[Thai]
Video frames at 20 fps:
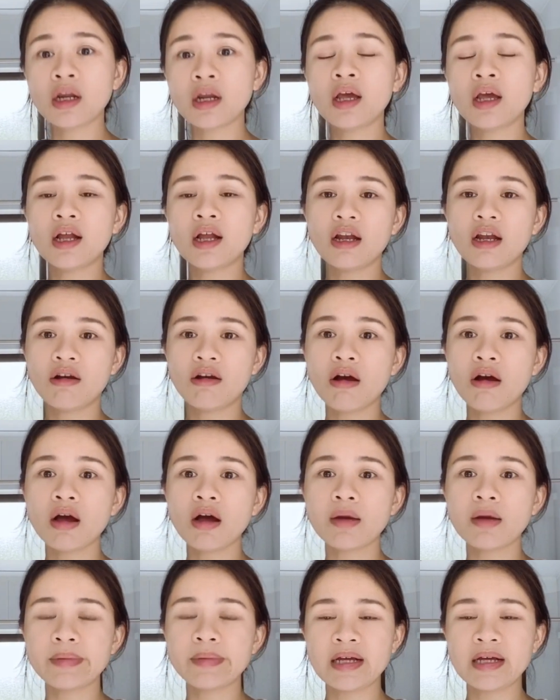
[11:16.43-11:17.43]
แล้วก็
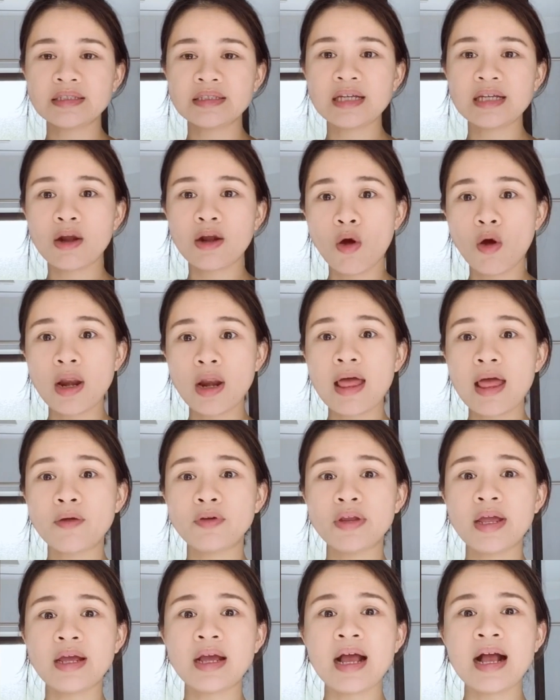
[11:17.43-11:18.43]
กำลังจะร้อนแล้ว
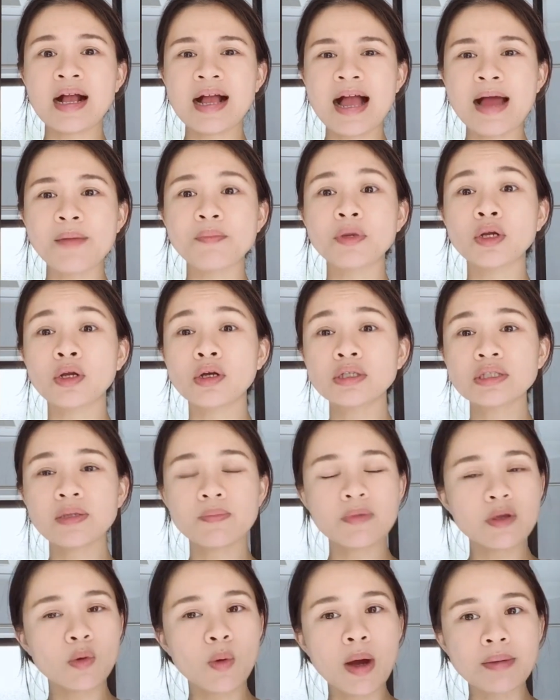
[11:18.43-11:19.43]
เนี่ย อากาศมันก็จะ
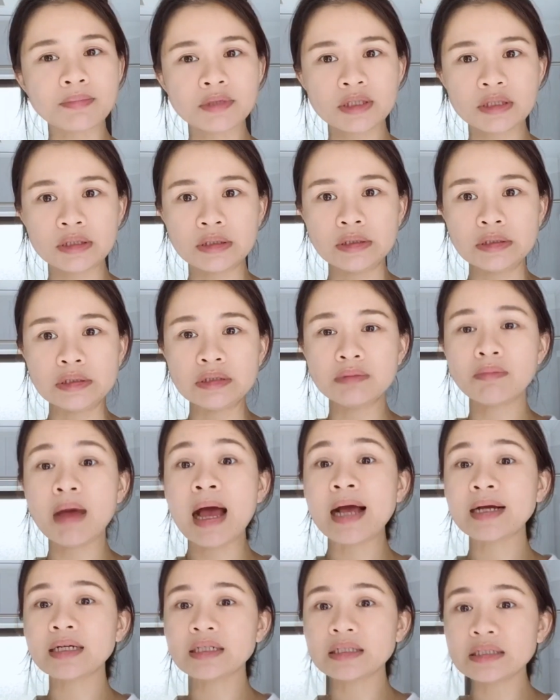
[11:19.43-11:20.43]
มีความชื้นมา
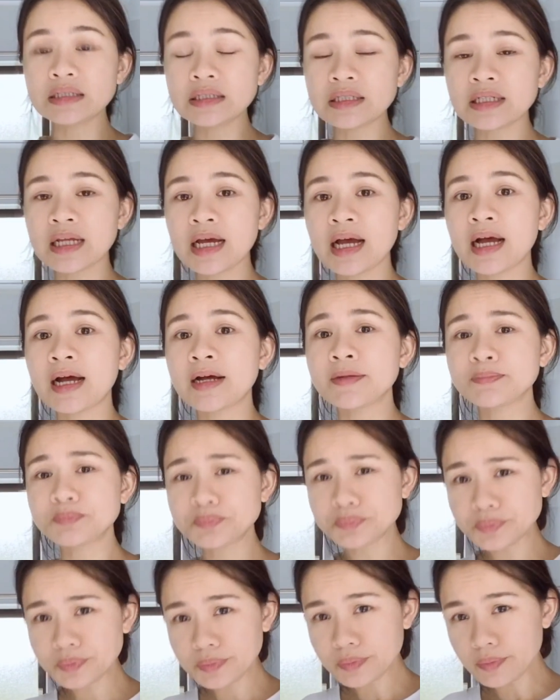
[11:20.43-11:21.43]
กขึ้นนะคะ
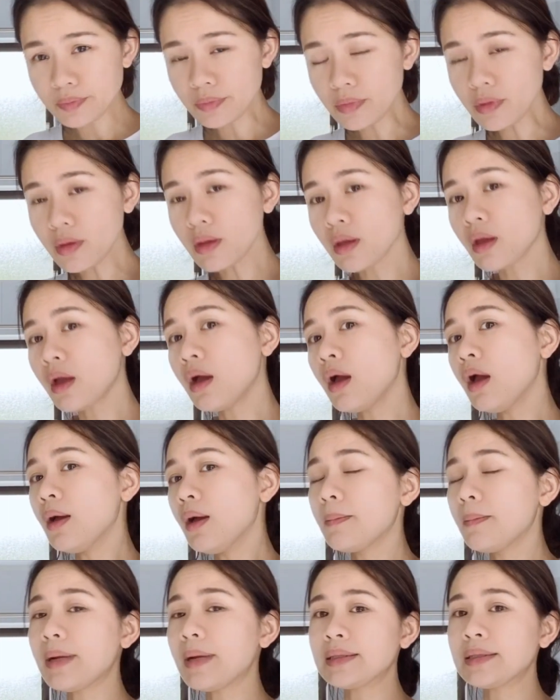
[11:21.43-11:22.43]

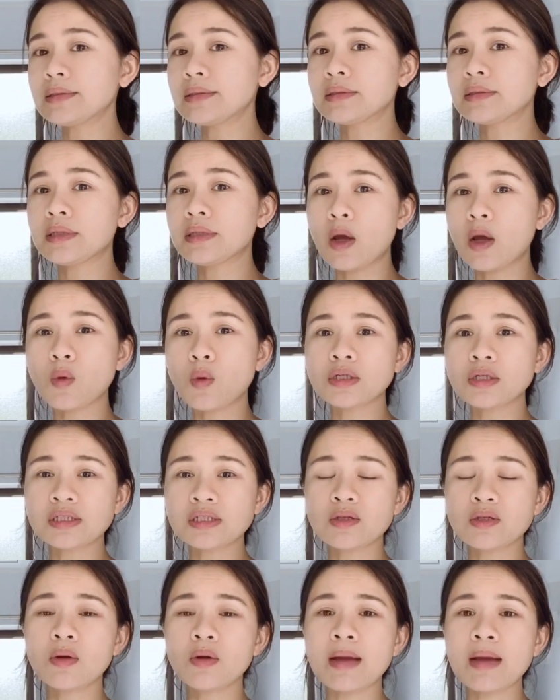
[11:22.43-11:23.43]
มันเราก็จะ
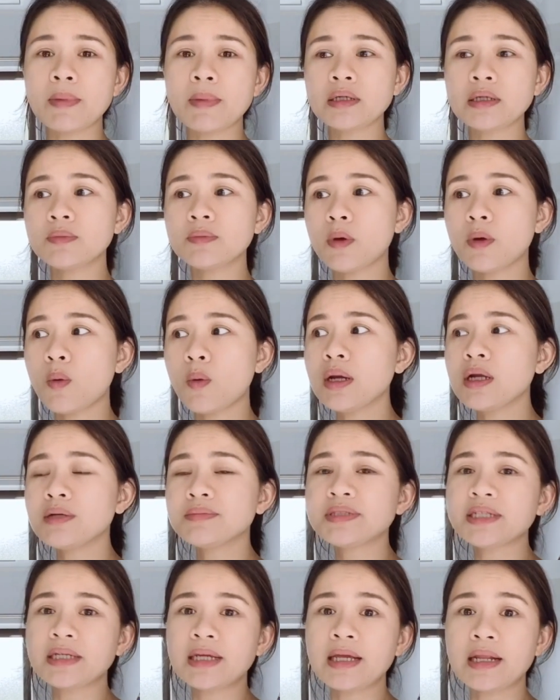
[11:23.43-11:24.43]
ต้องล้างมากขึ้นเพราะว่าเริ่ม
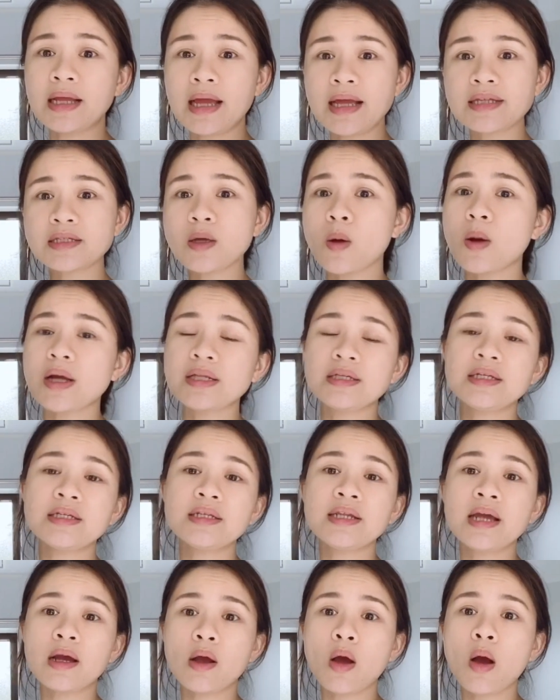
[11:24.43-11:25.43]
สังเกตแค่ 2 อาทิตย์
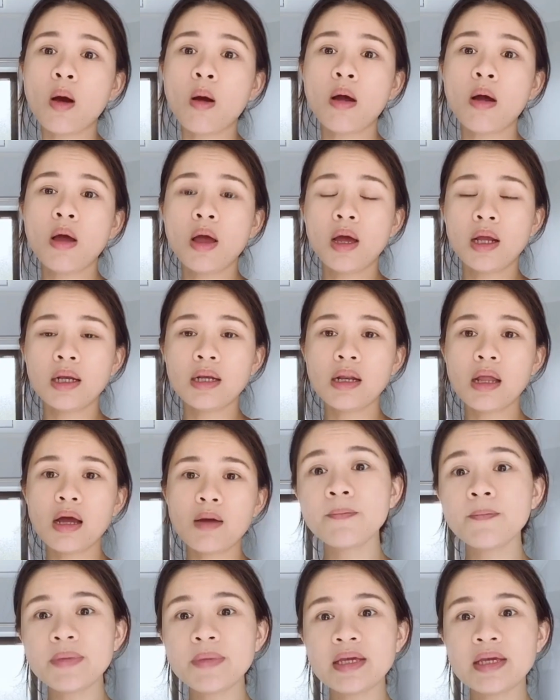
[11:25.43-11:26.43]
เนี่ยก็เริ่ม
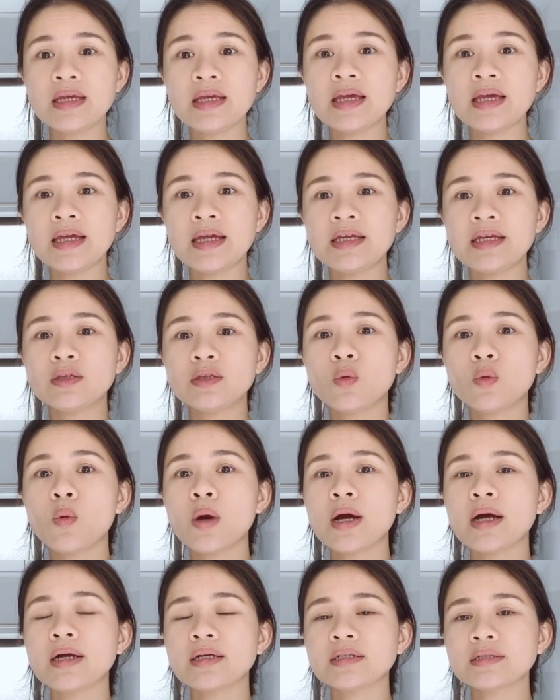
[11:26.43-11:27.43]
มีไอตัว
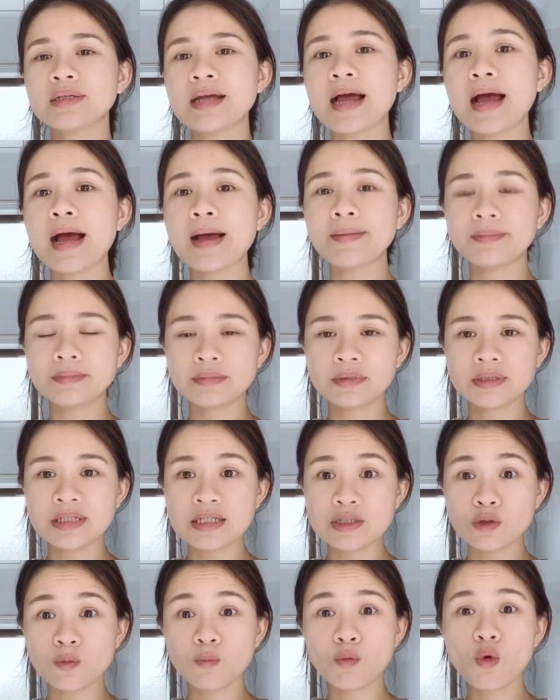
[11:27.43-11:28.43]
คราบสี
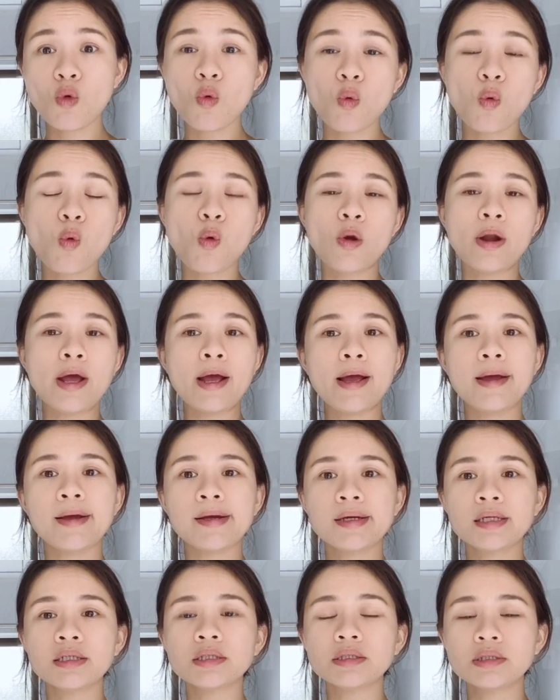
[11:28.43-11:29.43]
ชมพูนะคะ
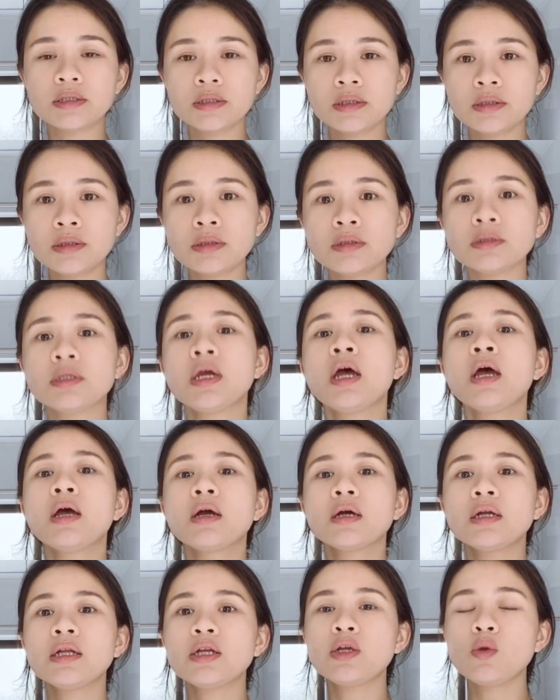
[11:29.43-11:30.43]
เกิดขึ้น ก็
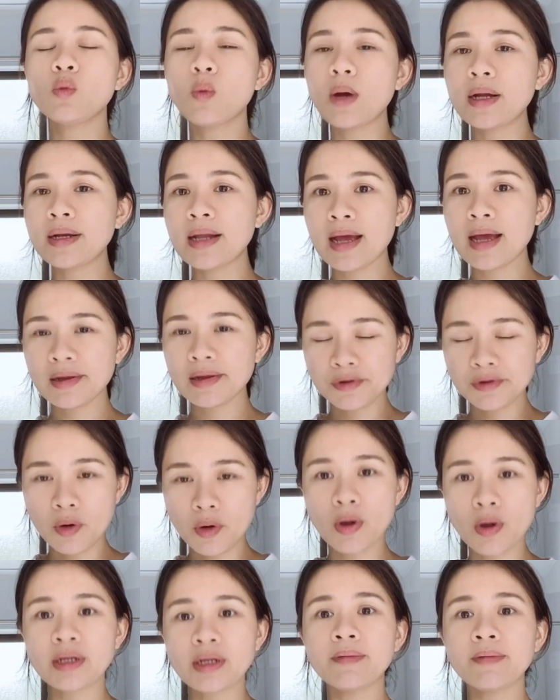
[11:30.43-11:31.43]
เลยคิดว่าหน้าร้อ
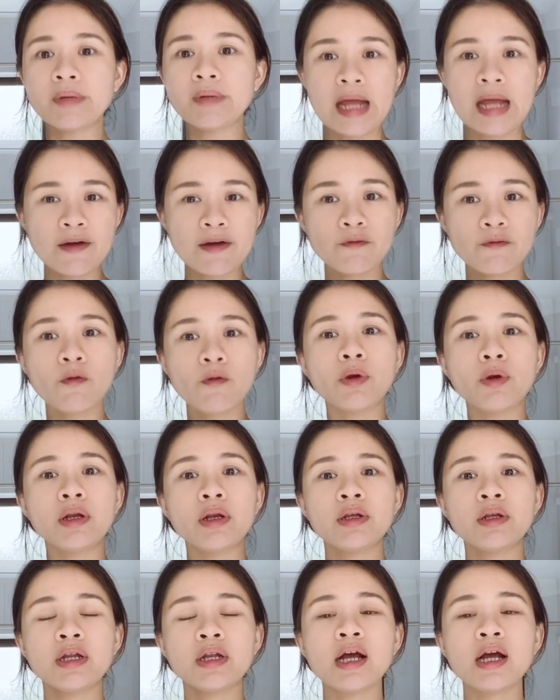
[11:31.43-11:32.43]
นกับหน้าฝน
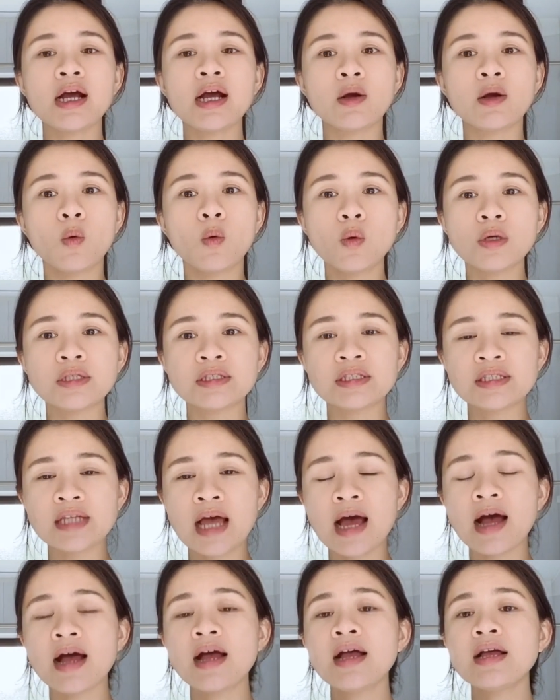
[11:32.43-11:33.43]
เนี่ยนะคะควรจะ
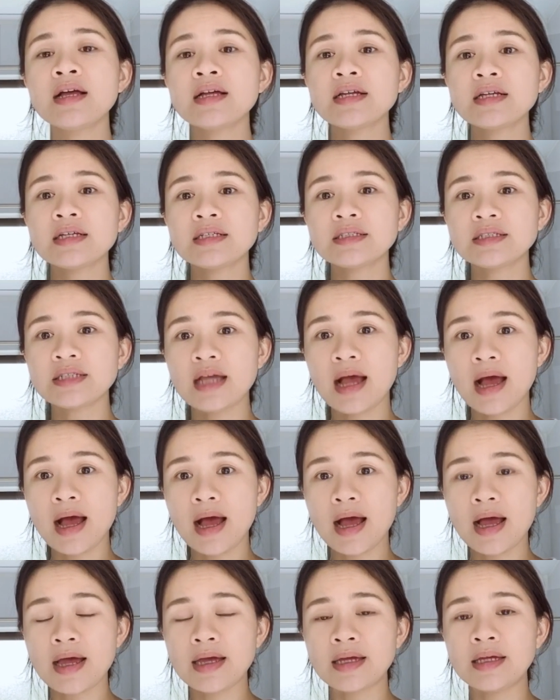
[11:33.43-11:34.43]
ใช้
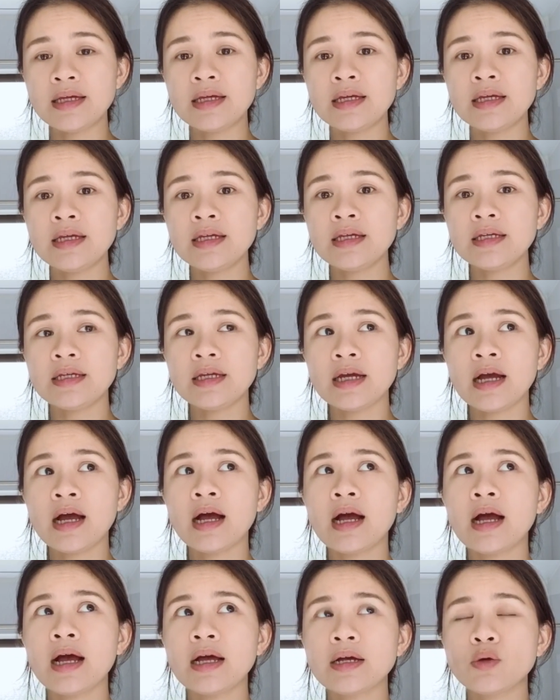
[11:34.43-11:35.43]
อ่า
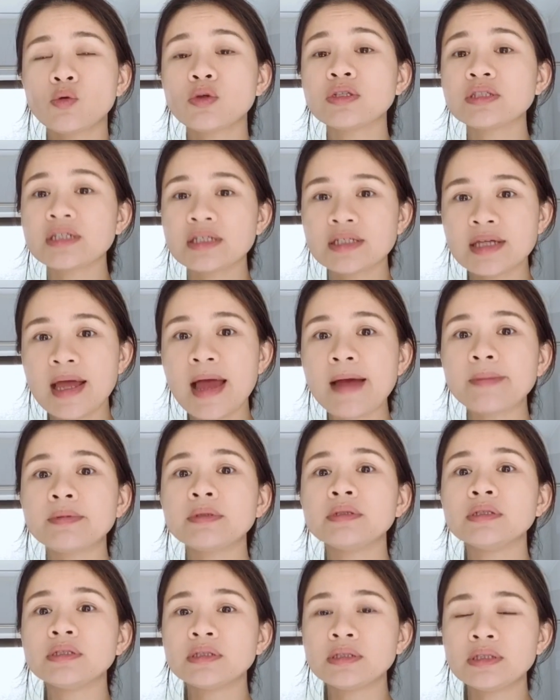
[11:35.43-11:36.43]
ควรจะแช่พื้
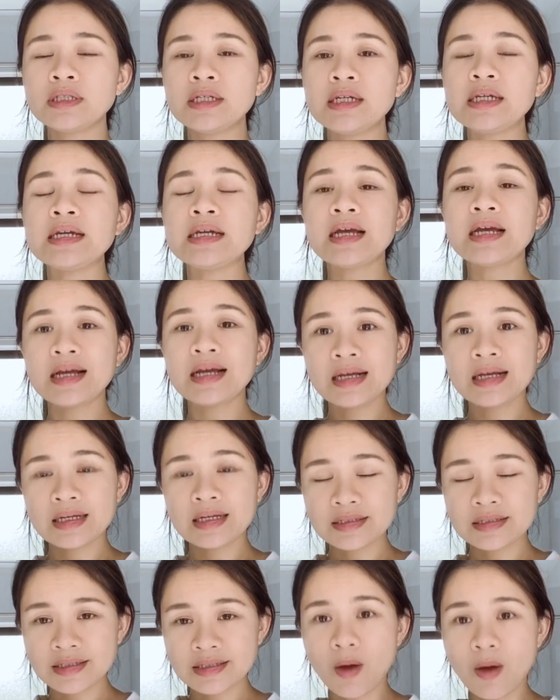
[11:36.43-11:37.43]
นที่
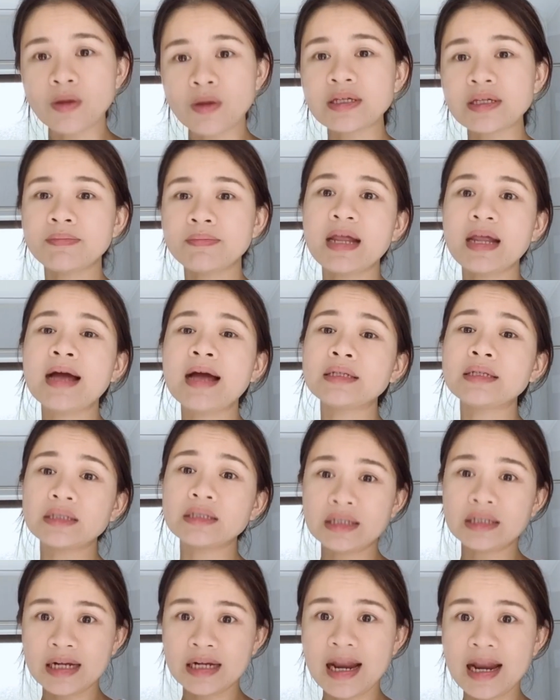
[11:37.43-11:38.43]
2 สัปดาห์หนึ่ง
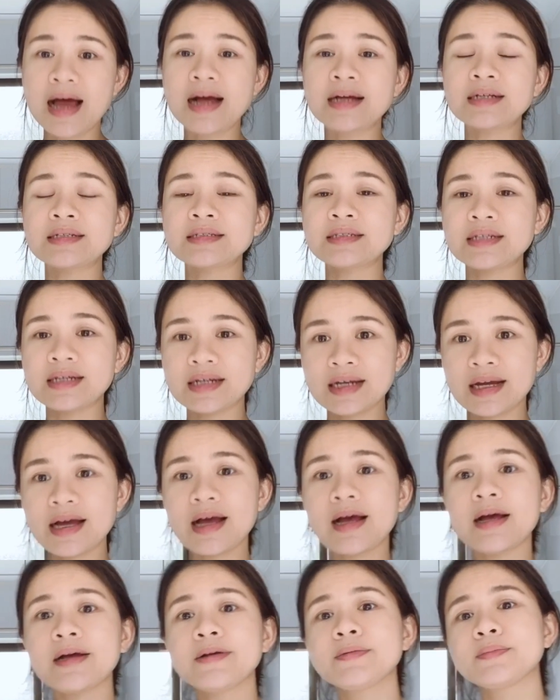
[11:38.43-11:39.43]
ครั้งนะคะ
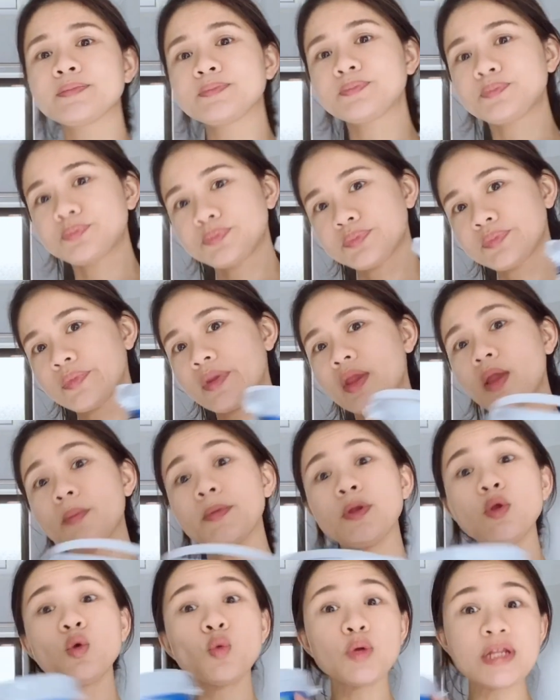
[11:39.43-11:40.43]
ไป
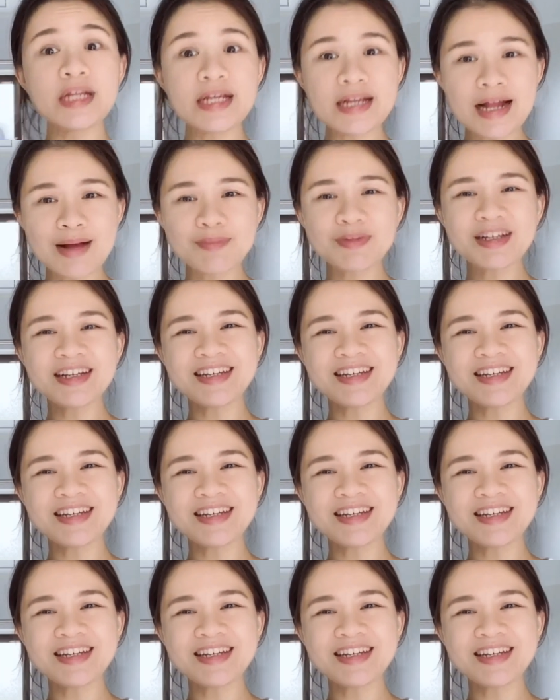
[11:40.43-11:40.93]
ดูวิธีทำกันเลย